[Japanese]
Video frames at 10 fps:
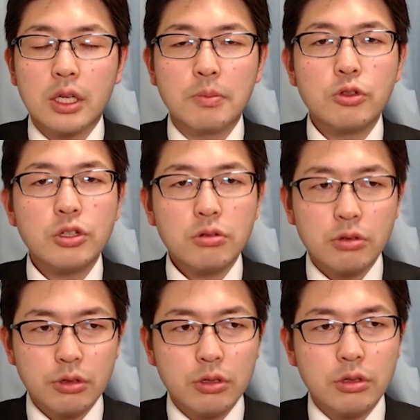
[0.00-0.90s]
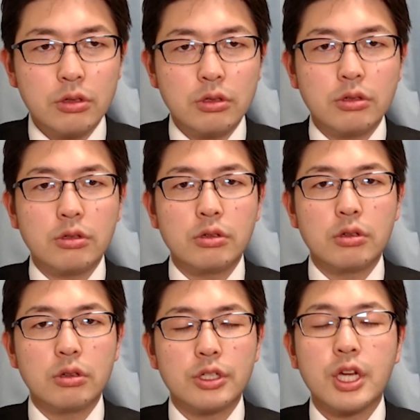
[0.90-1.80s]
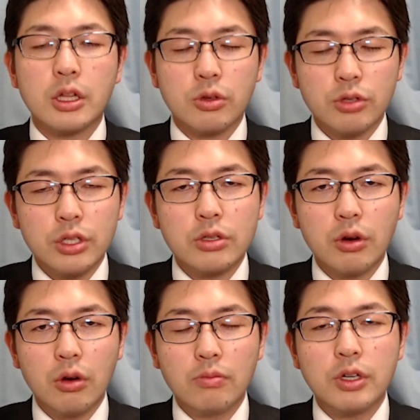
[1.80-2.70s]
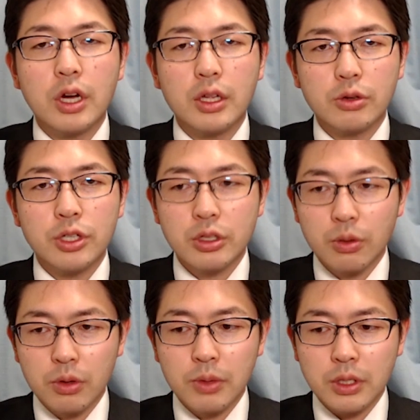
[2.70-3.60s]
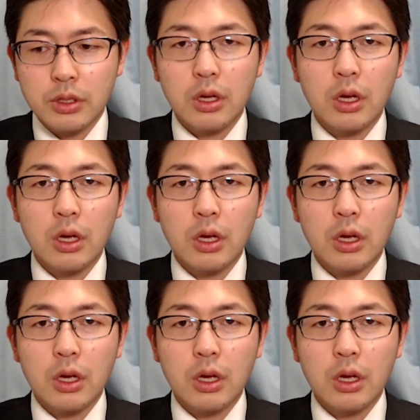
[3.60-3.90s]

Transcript: 気持ちよく、試験当日を迎えてほしいと思います。